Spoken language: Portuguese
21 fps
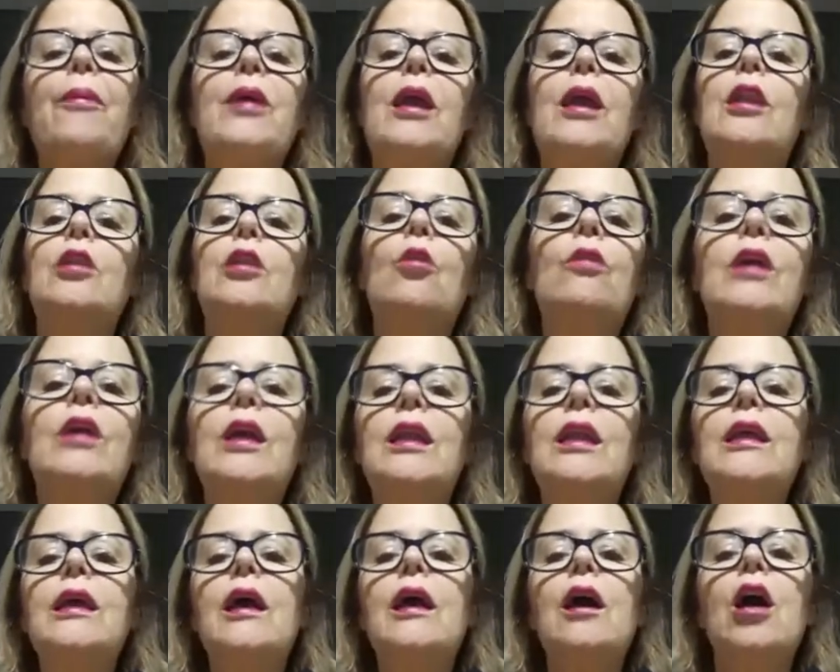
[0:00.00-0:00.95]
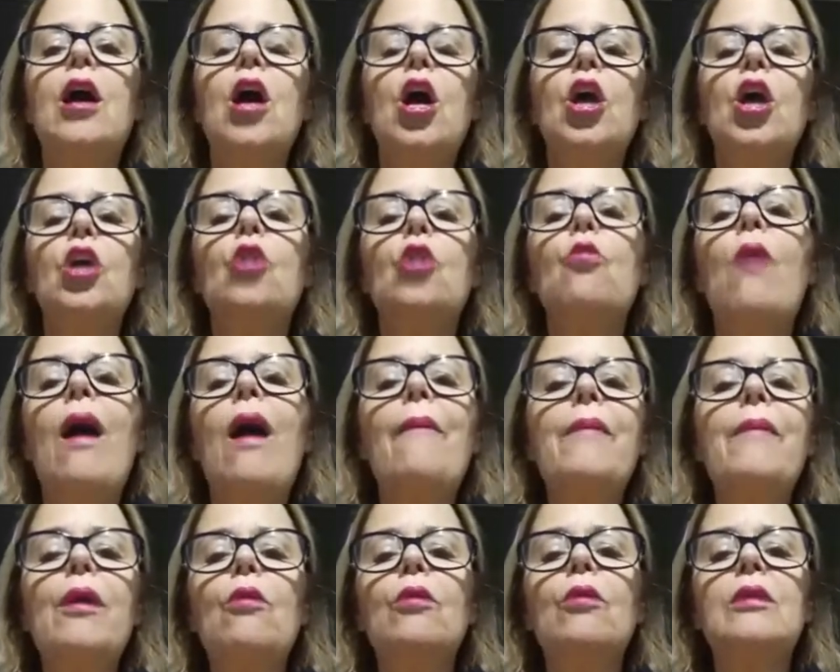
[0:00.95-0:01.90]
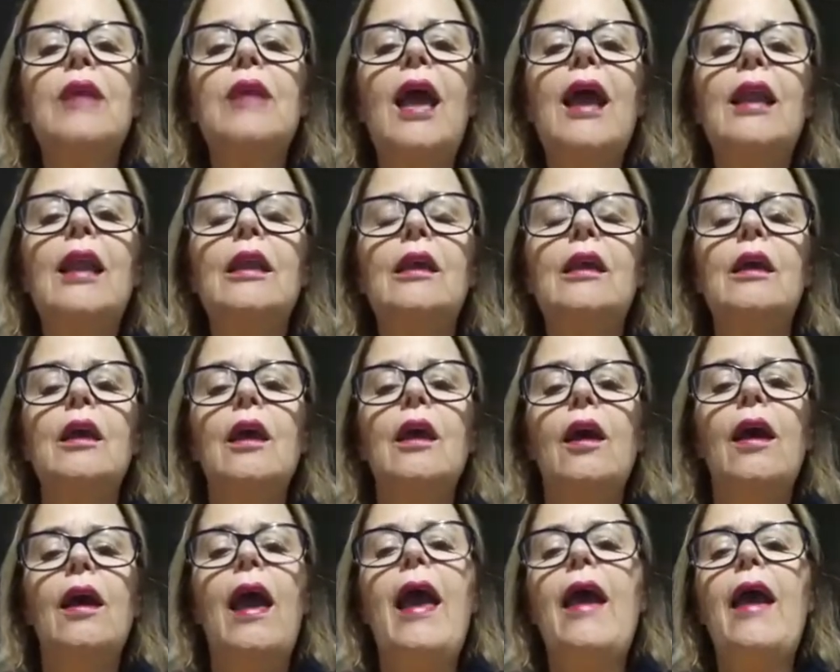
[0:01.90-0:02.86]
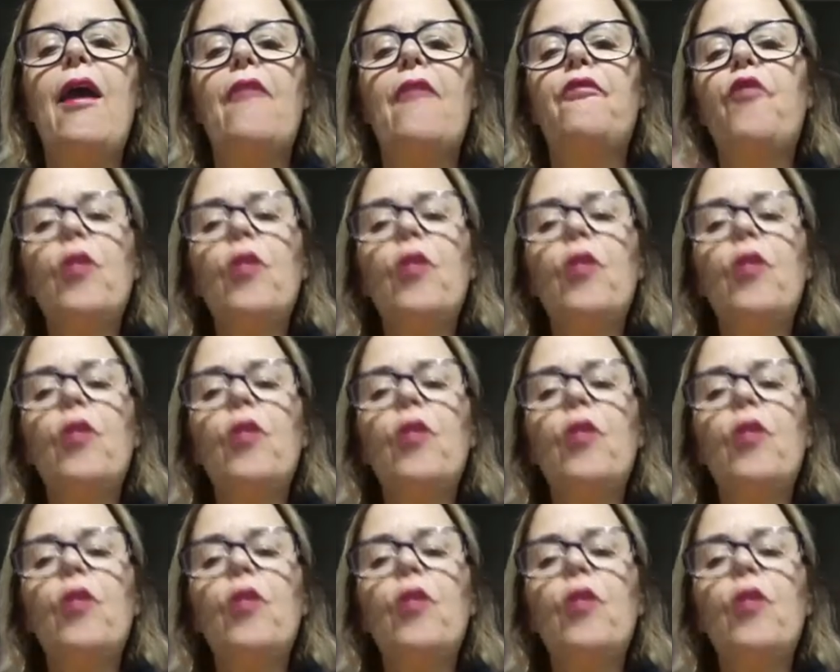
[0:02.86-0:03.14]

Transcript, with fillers: porque ele não queria que o amigo dele é,